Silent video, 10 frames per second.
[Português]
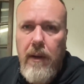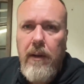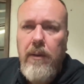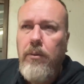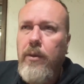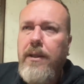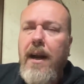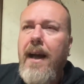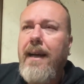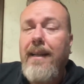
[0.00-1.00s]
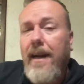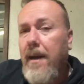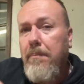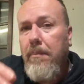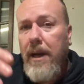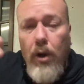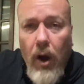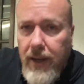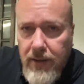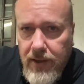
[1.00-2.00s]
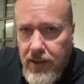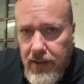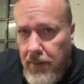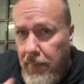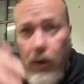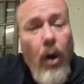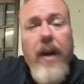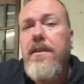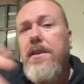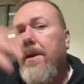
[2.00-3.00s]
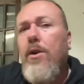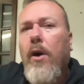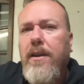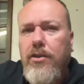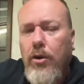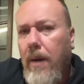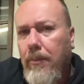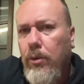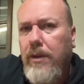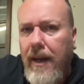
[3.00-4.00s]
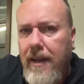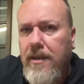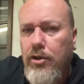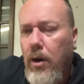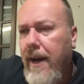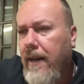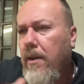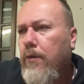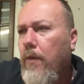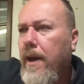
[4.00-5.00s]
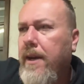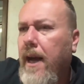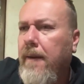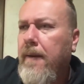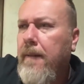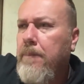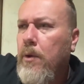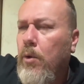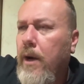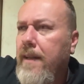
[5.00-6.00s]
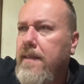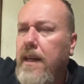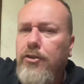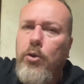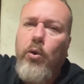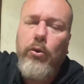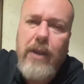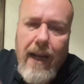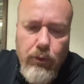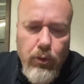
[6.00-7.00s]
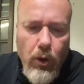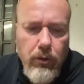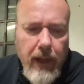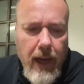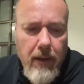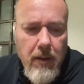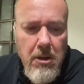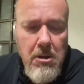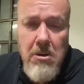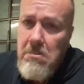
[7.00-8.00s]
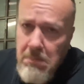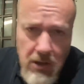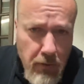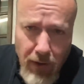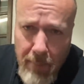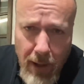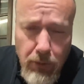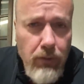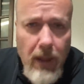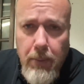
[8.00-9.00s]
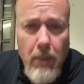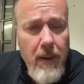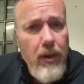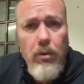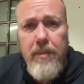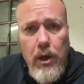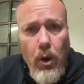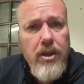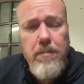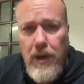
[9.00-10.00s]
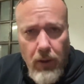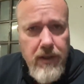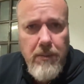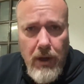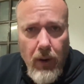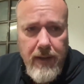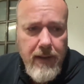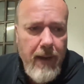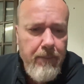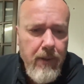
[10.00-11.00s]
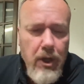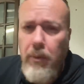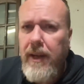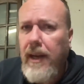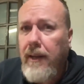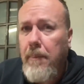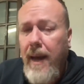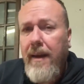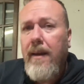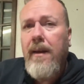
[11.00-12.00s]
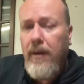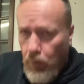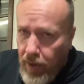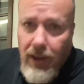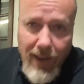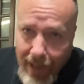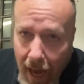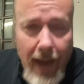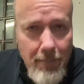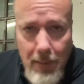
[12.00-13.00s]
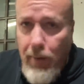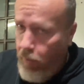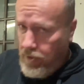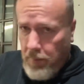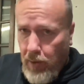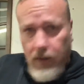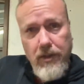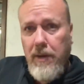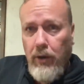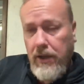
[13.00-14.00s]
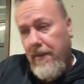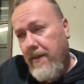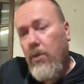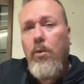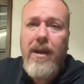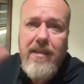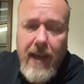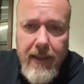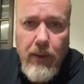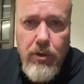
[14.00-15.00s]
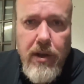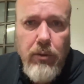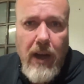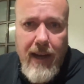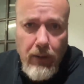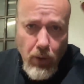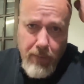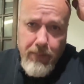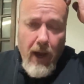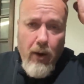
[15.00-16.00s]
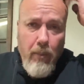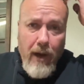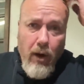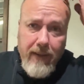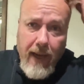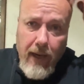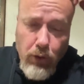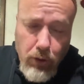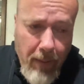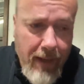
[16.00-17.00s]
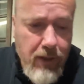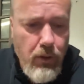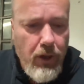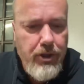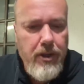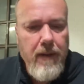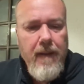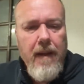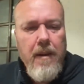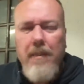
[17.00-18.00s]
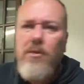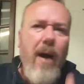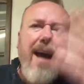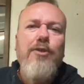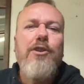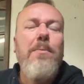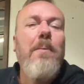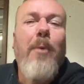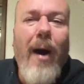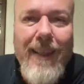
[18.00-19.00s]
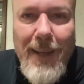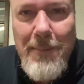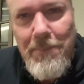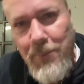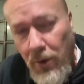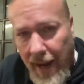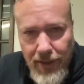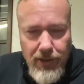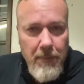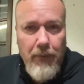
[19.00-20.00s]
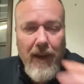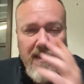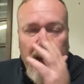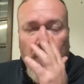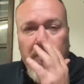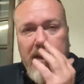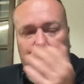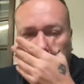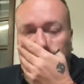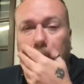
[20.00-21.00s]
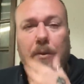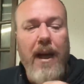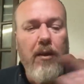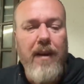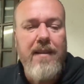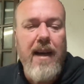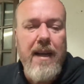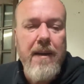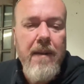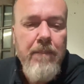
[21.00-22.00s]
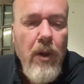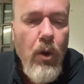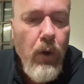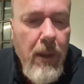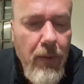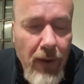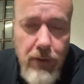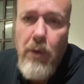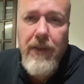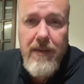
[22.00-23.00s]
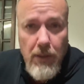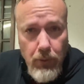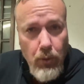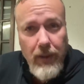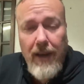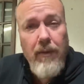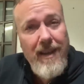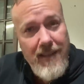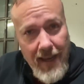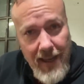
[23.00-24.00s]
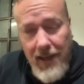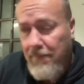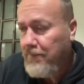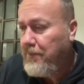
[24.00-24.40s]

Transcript: o Inter arrecadaria milhões e milhões e milhões com uma multa rescisória que envolveria o restante do contrato todo dele. Mas o Flamengo não tem problema com milhões, milhões e milhões, né? E o Inter também o Inter quer milhões, milhões e milhões, mas não com a saída do seu treinador, que é o melhor treinador do país hoje. Mas não é isso que me importa. Não é isso que me faz ter convicção de que o Cudê não vai sair. O que me faz convicção que o Cudê não vai sair,